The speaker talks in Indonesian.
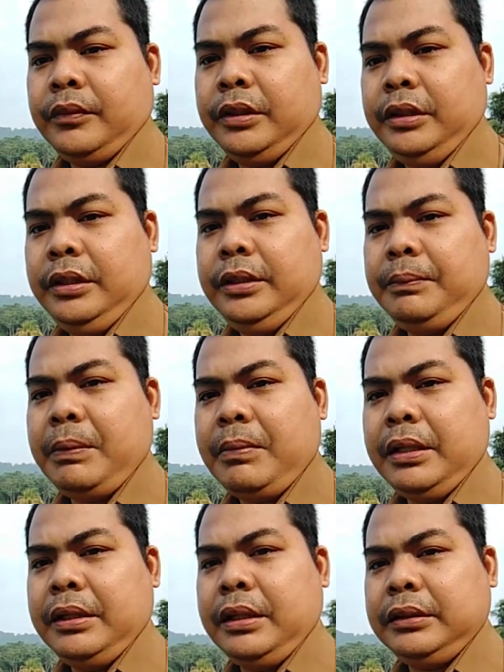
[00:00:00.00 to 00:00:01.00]
ini
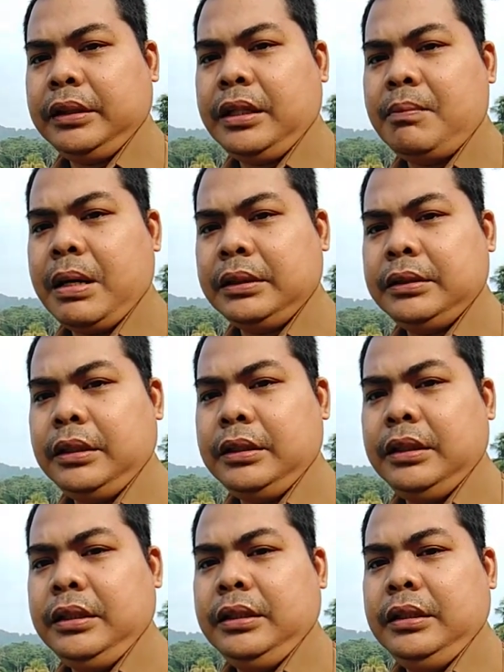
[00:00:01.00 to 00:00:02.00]
memang yang saya baca
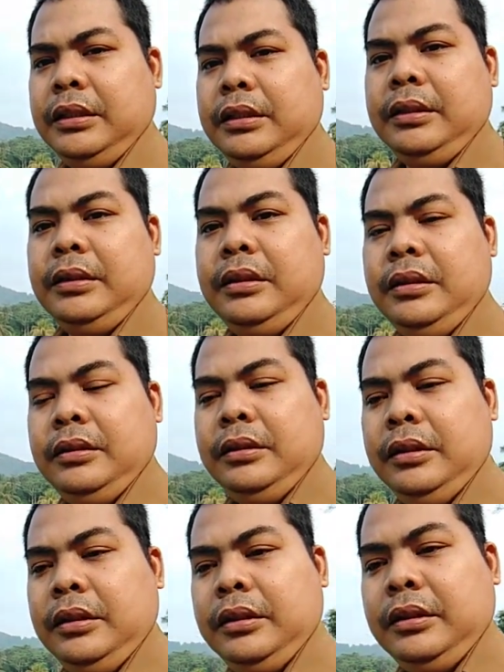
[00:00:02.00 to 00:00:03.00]
di
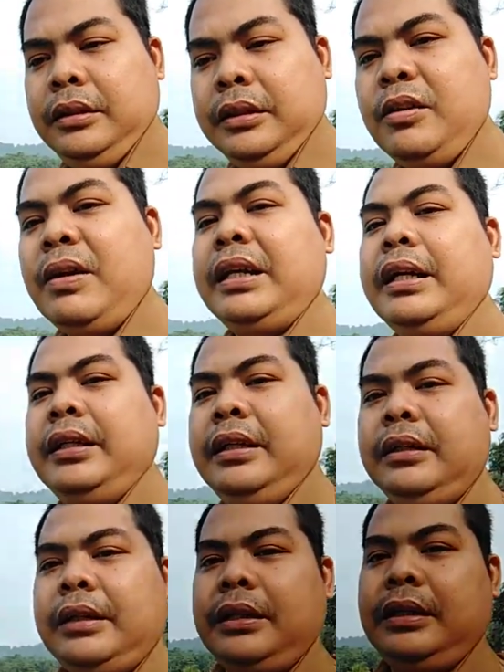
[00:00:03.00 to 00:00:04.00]

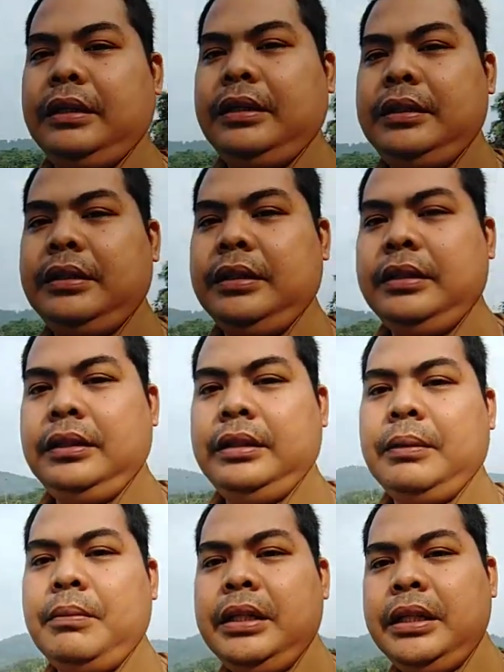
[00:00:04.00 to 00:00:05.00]
warganet lah netizen
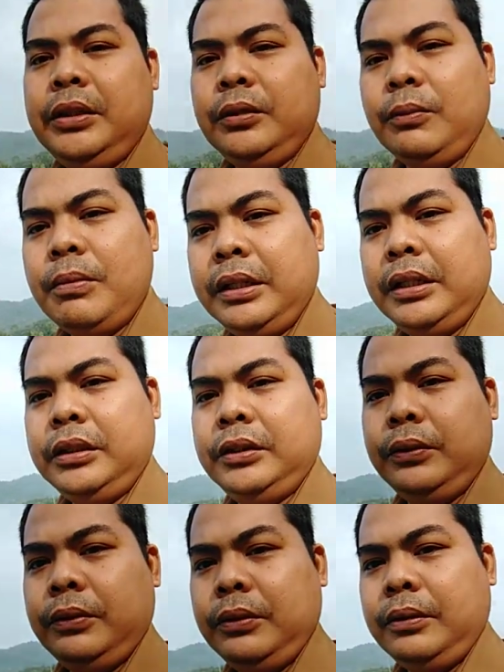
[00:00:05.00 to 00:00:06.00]
ya begitu
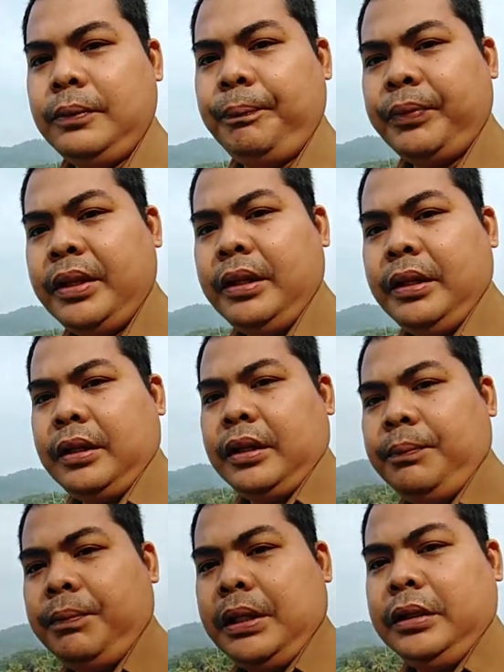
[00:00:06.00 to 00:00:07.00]
begitu
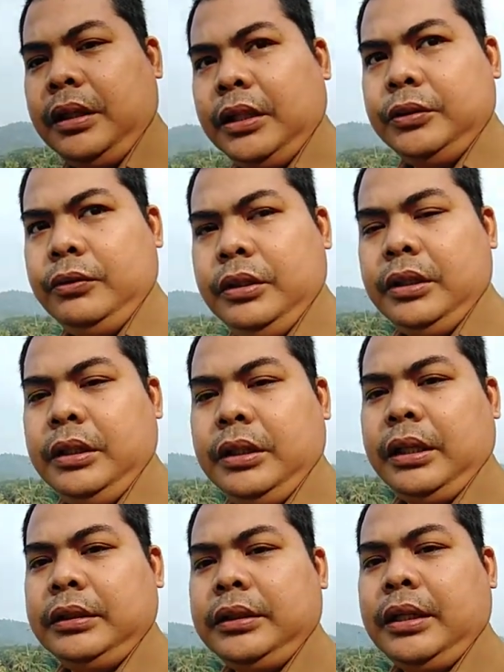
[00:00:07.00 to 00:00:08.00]
rapat langsung ke
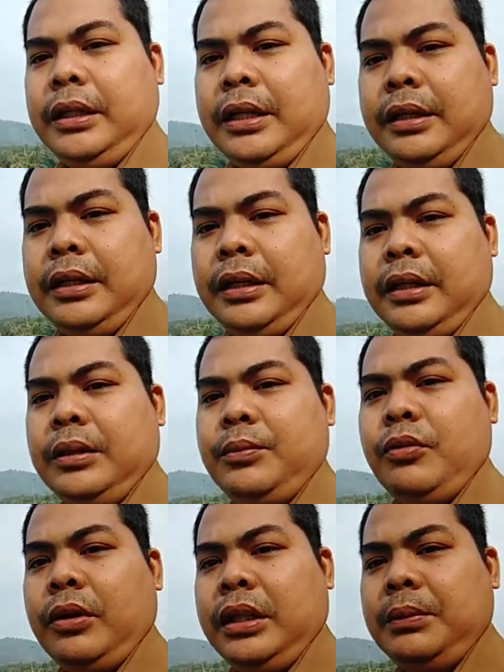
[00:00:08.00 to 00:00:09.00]
rancangan anggaran
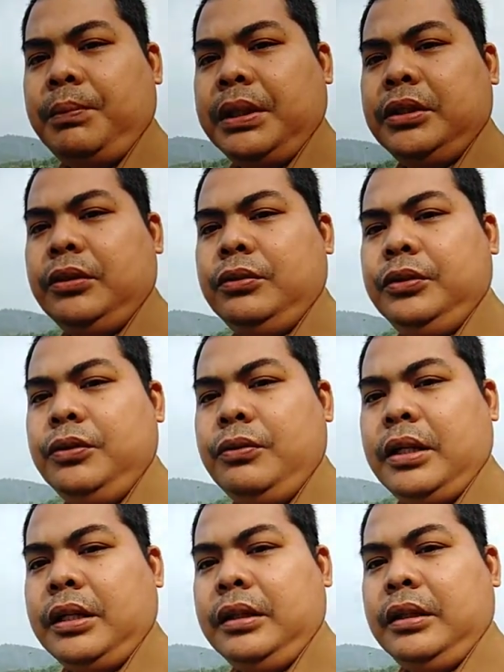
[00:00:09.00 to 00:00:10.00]
bukan
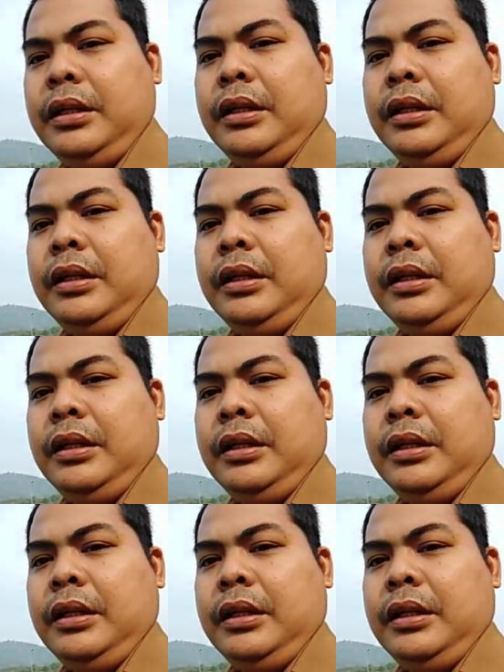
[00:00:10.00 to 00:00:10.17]
persetujuan